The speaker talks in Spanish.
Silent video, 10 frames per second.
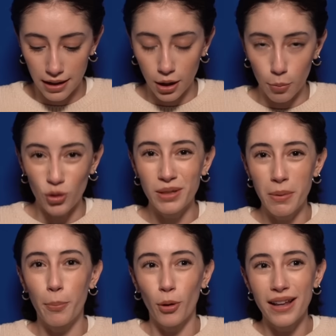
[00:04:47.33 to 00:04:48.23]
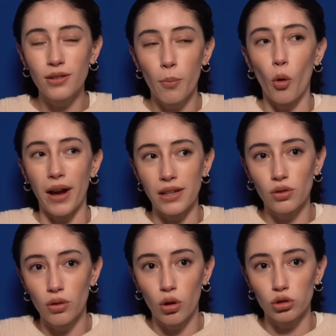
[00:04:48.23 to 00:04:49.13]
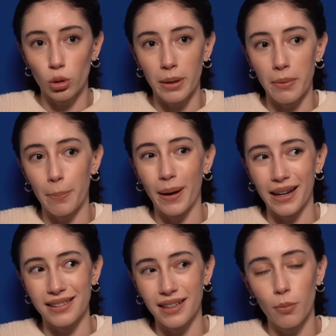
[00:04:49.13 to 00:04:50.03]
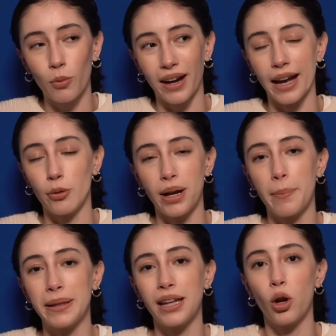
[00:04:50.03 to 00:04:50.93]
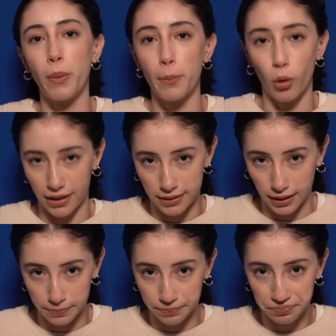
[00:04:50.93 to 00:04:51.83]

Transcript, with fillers: Como si me pones como eso o sobre mi apariencia, como que genuinamente no me molesta